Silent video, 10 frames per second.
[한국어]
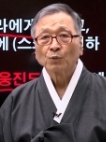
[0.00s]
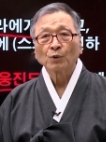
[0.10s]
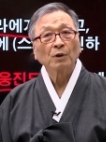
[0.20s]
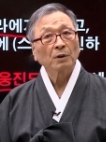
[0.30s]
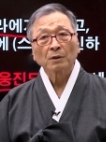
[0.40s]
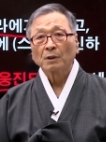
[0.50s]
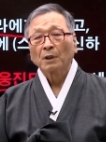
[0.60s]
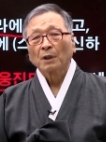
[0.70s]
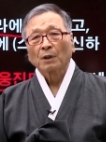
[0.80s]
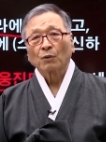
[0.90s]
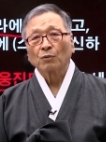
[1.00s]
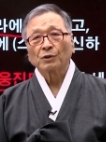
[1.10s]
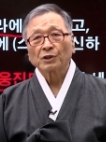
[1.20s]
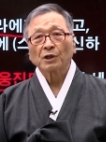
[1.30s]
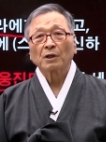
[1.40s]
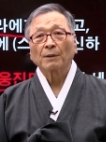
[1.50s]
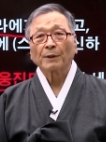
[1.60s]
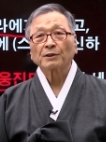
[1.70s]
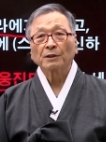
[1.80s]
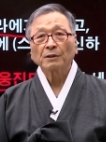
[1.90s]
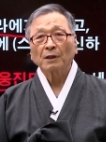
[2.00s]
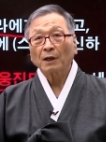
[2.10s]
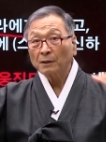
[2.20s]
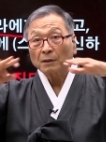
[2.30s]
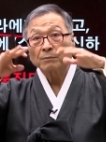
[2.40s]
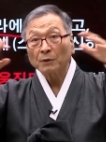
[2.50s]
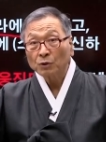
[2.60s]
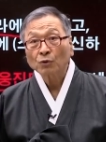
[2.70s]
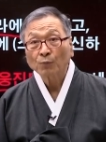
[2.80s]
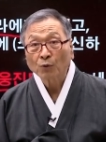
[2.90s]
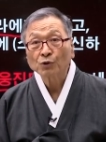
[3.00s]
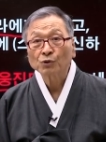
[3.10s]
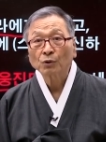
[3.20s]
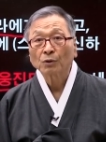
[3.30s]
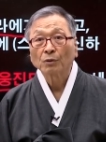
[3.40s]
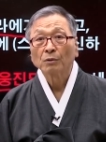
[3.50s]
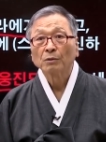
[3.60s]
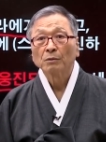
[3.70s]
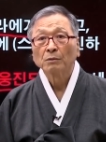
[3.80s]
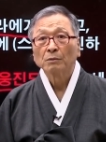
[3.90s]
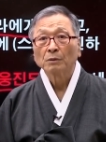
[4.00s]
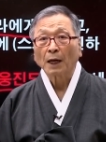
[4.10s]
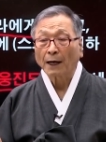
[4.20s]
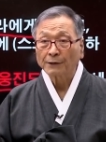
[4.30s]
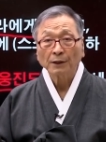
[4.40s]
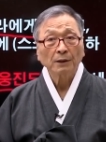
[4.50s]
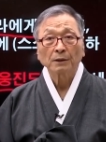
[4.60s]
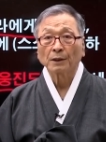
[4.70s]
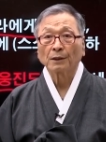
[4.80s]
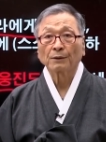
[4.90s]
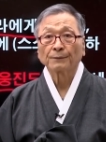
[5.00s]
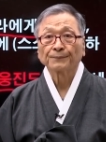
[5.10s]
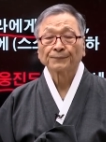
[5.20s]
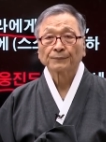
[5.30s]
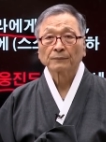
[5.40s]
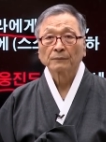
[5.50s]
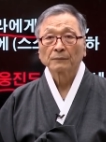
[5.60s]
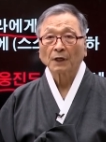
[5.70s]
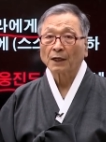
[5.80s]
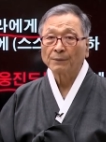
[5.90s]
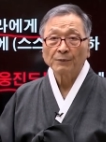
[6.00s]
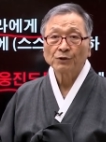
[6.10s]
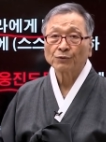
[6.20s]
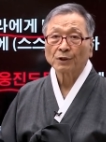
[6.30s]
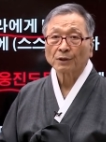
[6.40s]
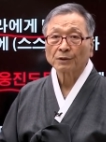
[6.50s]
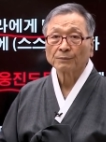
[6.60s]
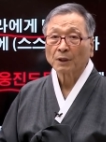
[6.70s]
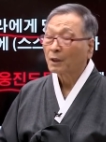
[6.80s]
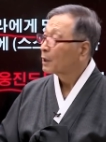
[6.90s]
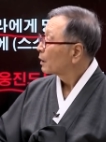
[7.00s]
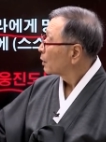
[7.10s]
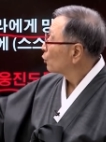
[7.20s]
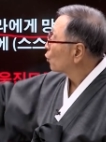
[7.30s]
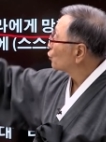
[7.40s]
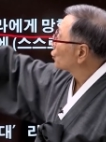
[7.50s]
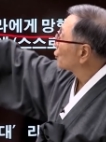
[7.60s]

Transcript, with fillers: 우리는 고구리, 신라, 백제는 한 민족으로 보고 있죠? 아니라는 거예요. 다른 민족이라는 겁니다. 요건